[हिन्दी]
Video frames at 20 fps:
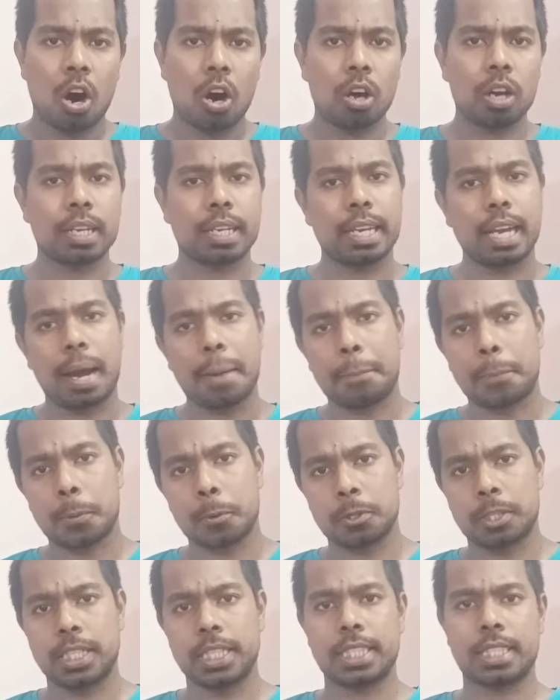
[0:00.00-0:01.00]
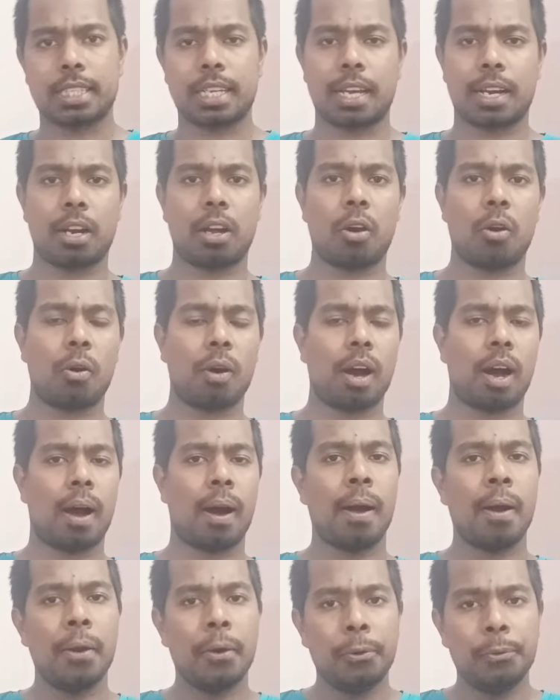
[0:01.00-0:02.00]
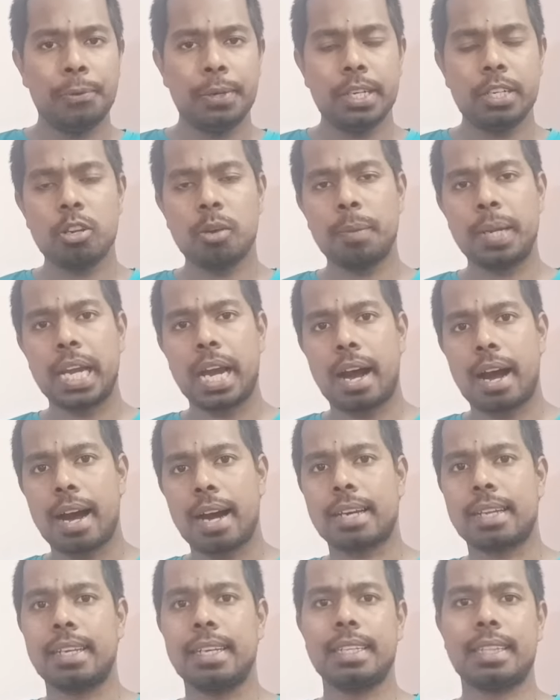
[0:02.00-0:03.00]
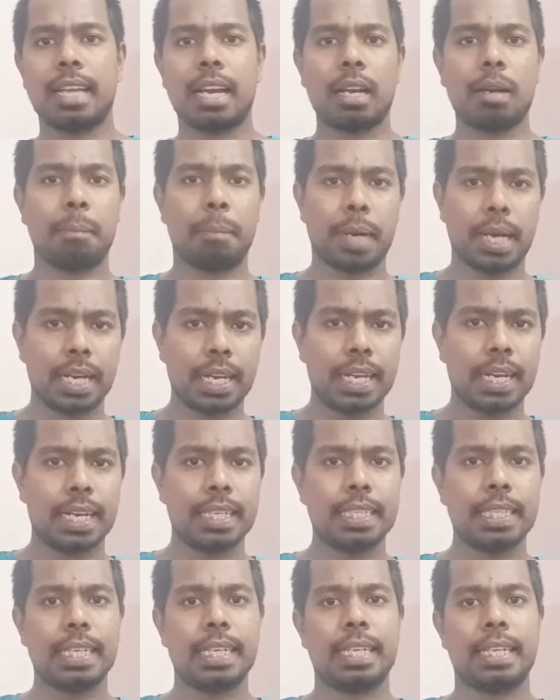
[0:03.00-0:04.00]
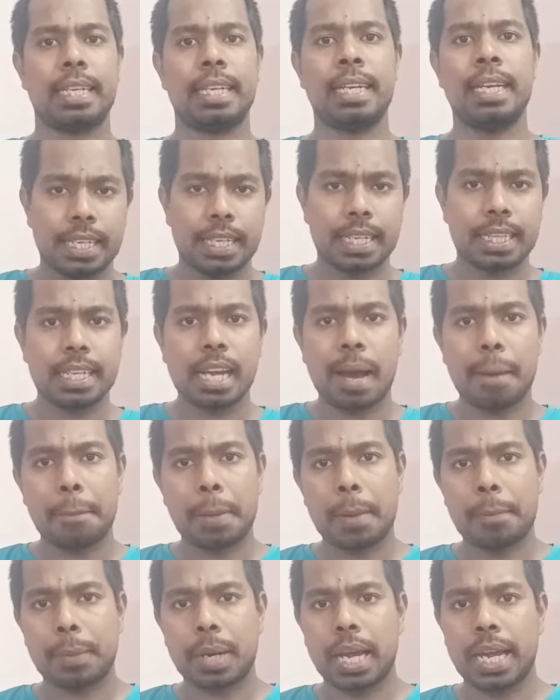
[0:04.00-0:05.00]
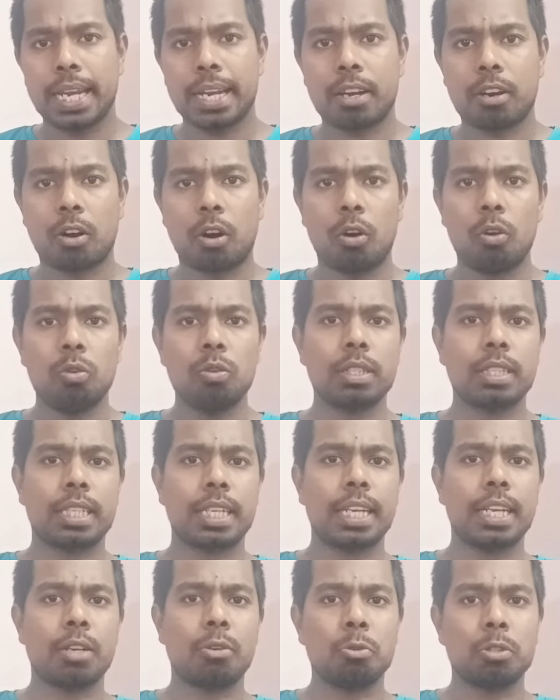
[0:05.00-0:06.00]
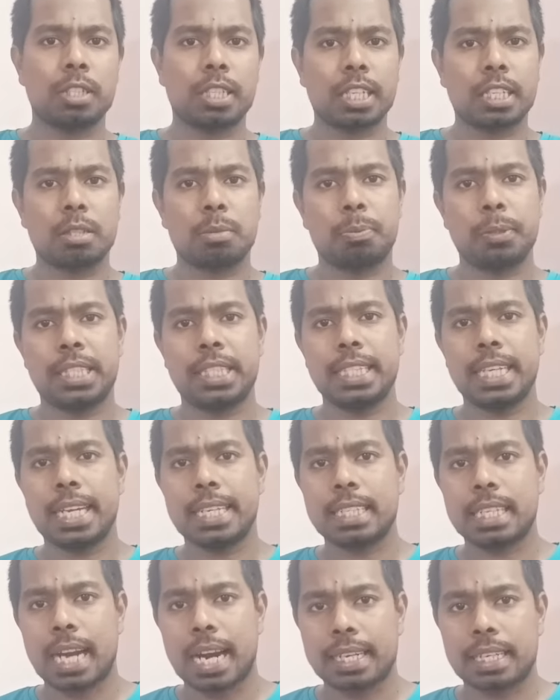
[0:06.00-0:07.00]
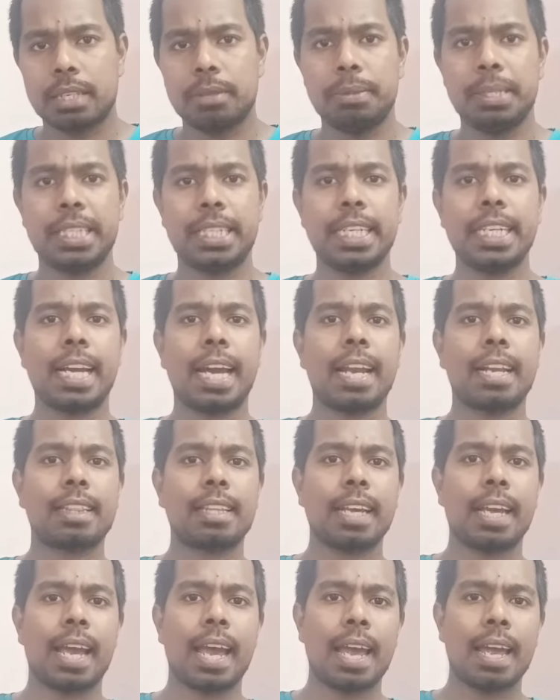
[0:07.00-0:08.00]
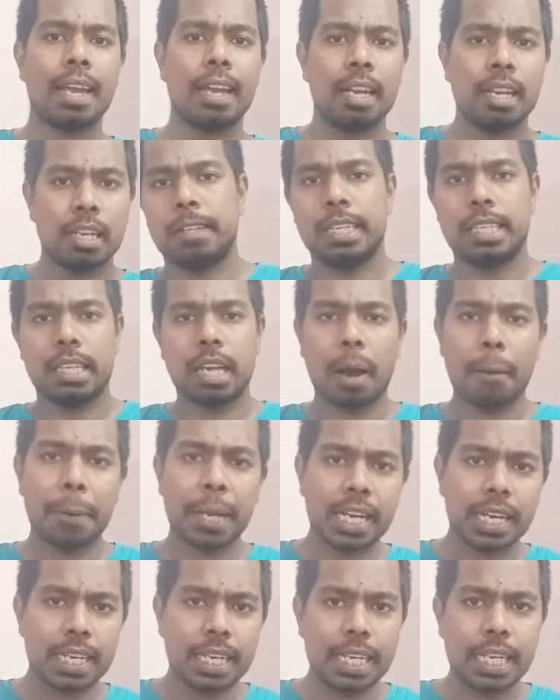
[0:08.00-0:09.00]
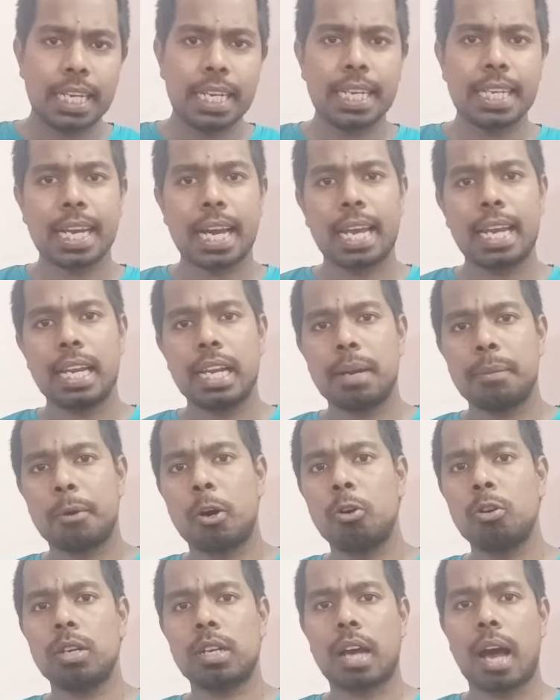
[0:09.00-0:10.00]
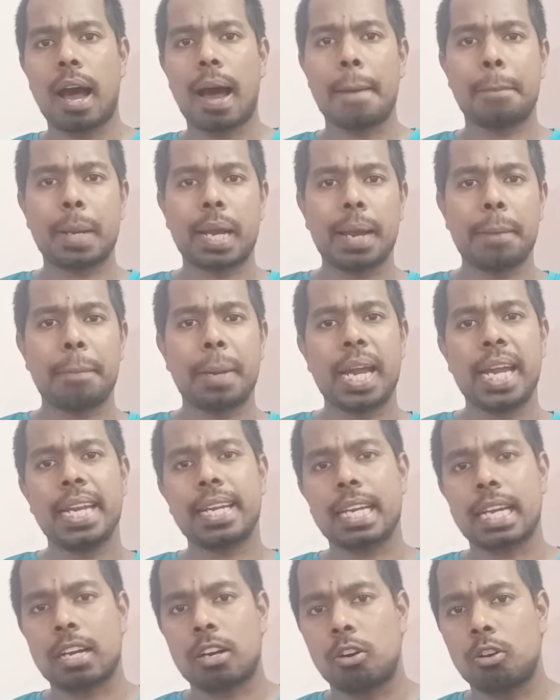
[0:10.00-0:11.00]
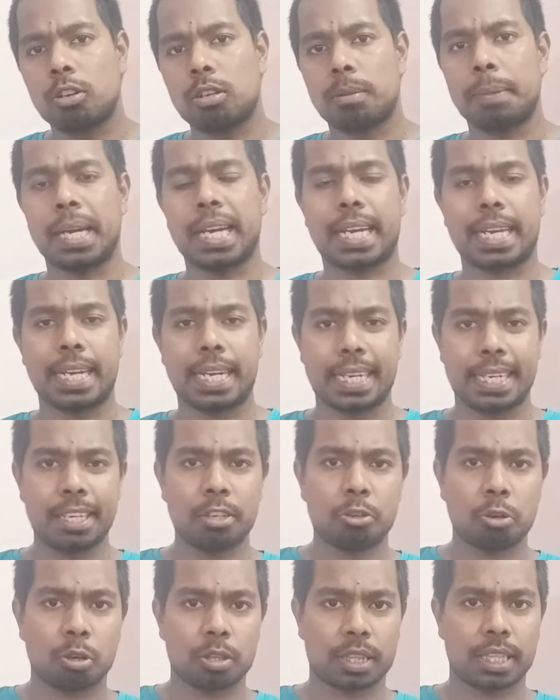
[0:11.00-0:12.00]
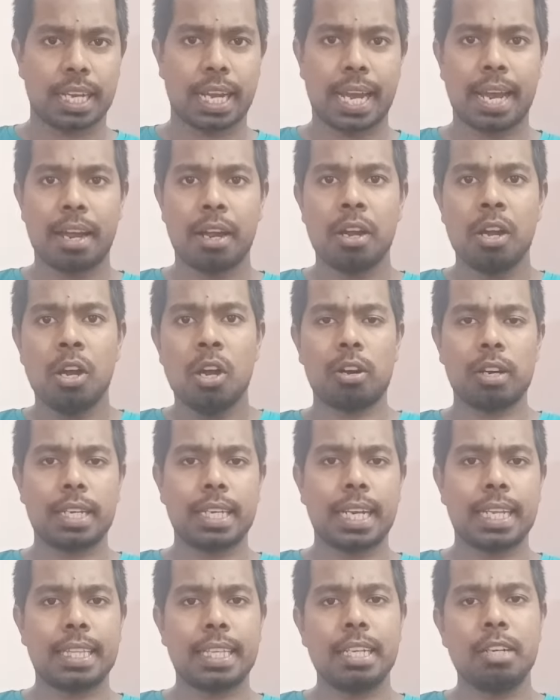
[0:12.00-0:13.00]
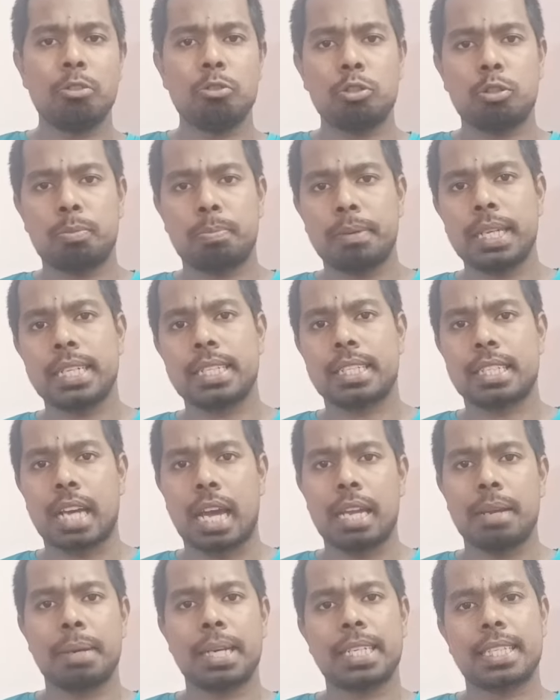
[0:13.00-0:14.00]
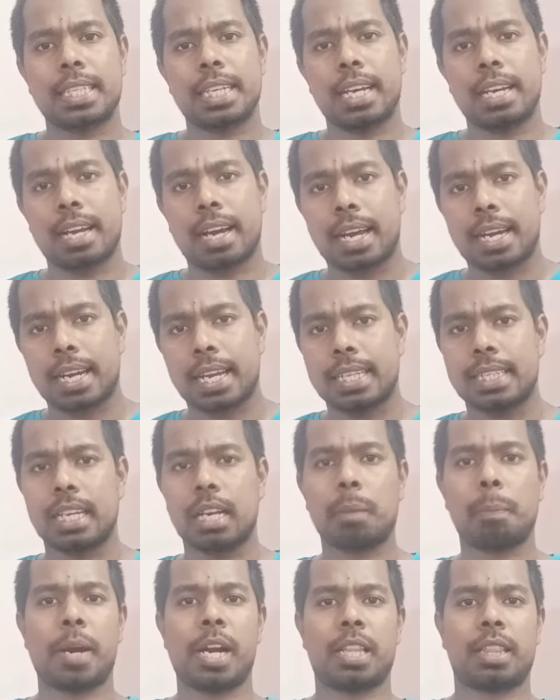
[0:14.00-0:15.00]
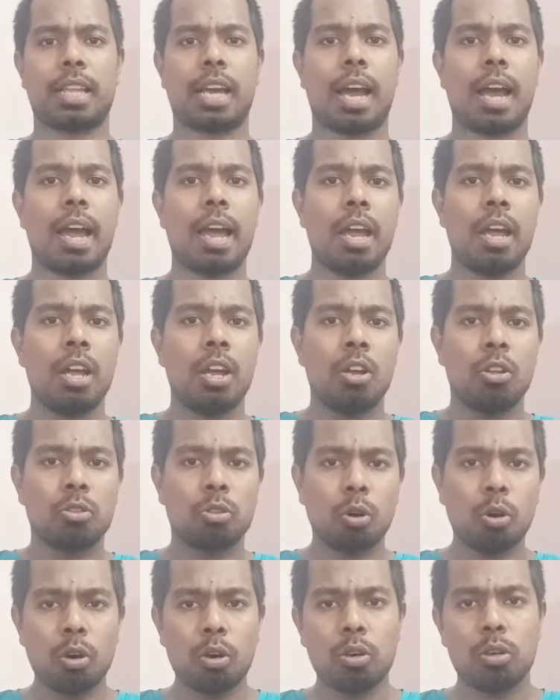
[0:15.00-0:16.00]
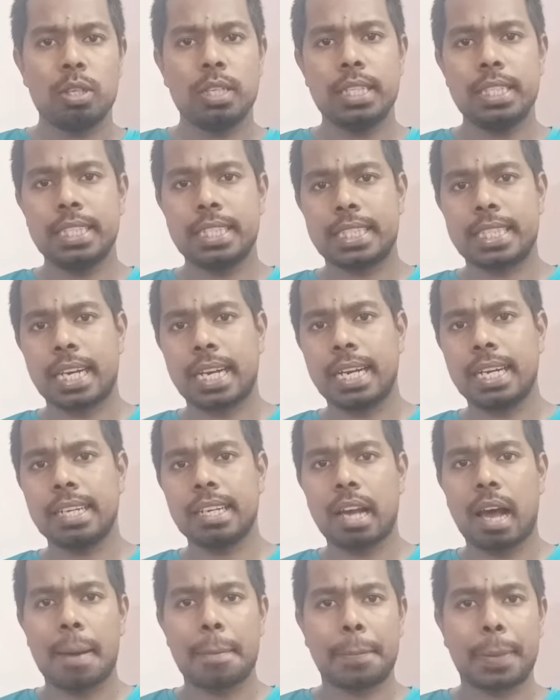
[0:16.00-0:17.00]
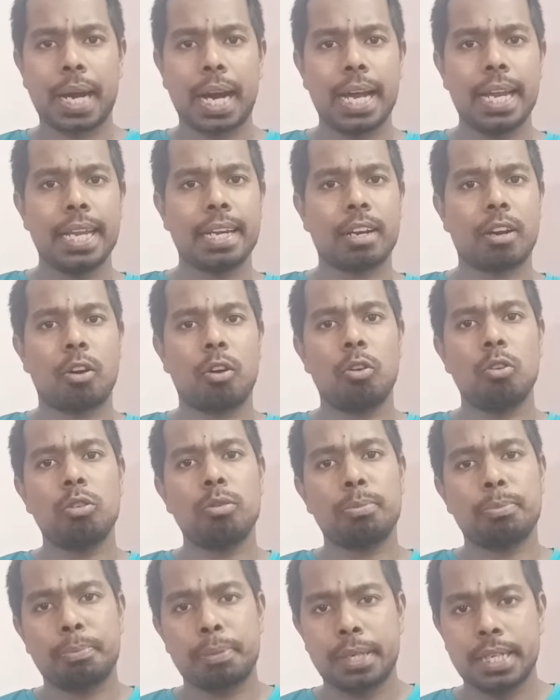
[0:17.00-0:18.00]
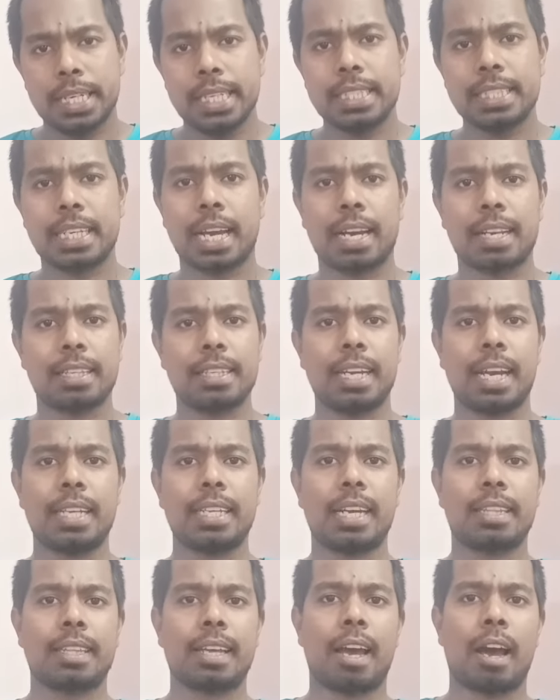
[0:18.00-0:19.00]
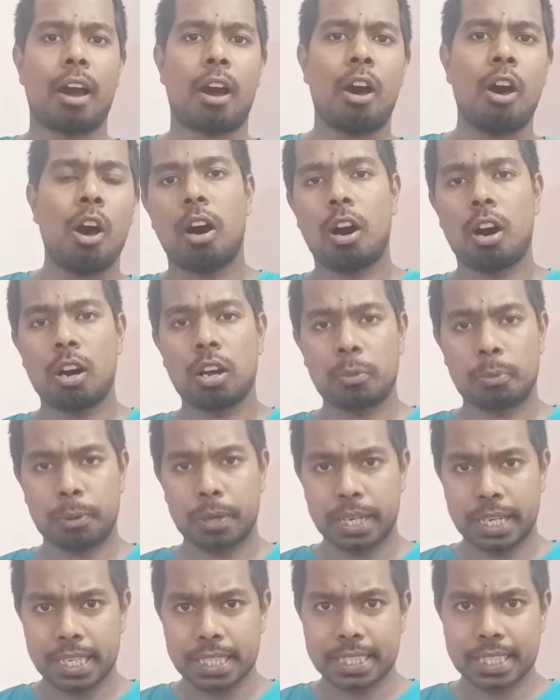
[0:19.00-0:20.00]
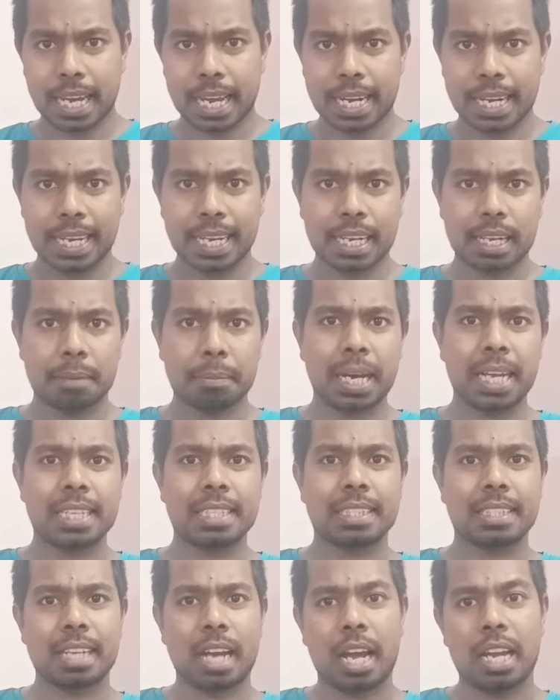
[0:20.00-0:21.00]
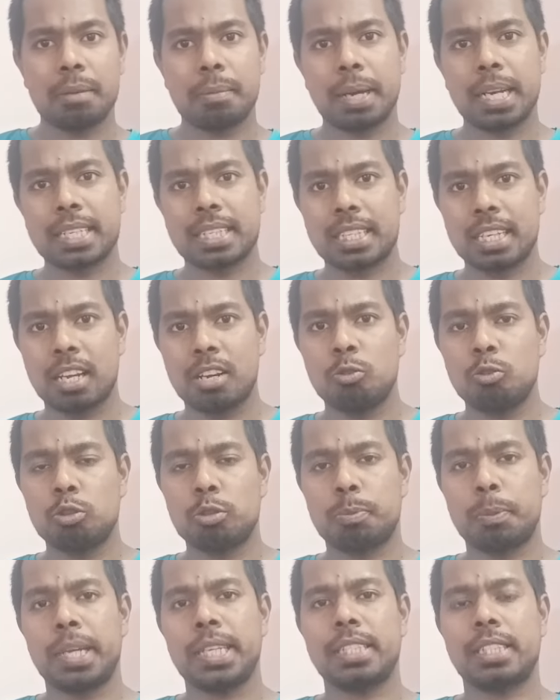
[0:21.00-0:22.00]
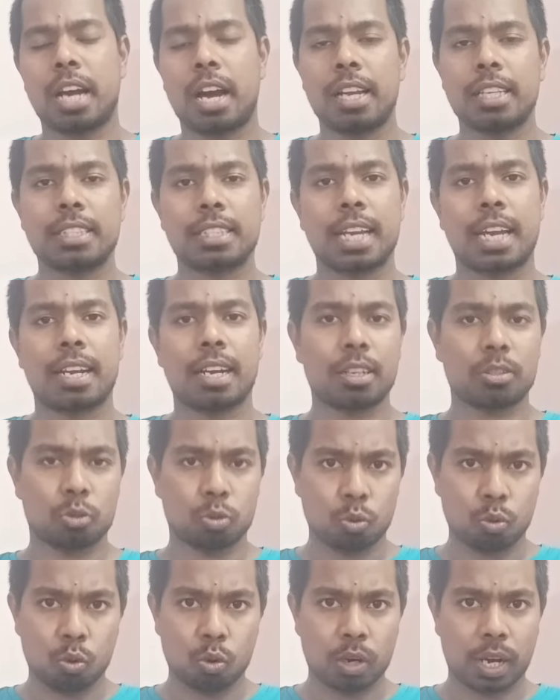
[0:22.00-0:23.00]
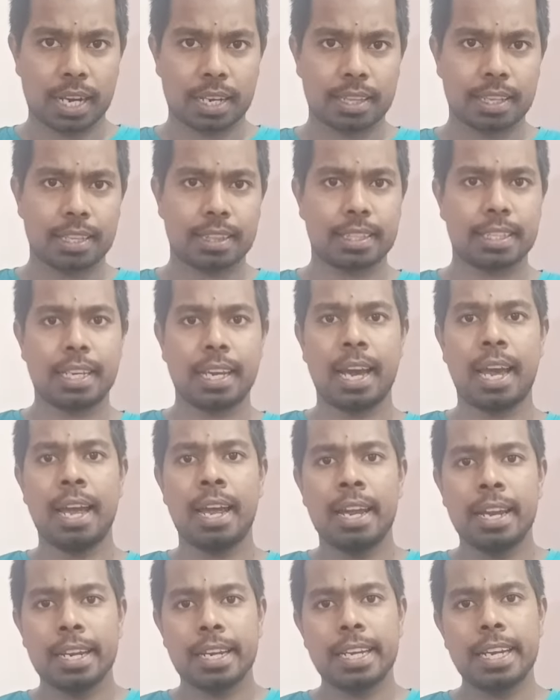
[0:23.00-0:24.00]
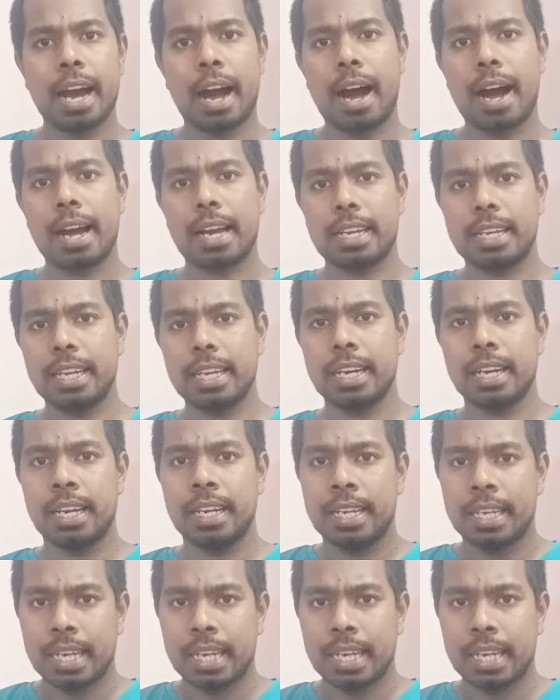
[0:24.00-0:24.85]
और क्या प्रोसेस करना होगा वीडियो में आखिरी तक बने रहिए यदि आप अपना अकाउंट से कुछ सस्पिशियस एक्टिविटी करते हैं या फिर इलीगल अमाउंट आपके बैंक अकाउंट में क्रेडिट होते हैं और यदि उस पर साइबर सेल का नज़र पड़ता है तो इंस्टेंट आपका अकाउंट फ्रीज कर दिया जाता है और फ्रीज करने के बाद साइबर सेल उस पर जाँच करना शुरू कर देती है कि आखिर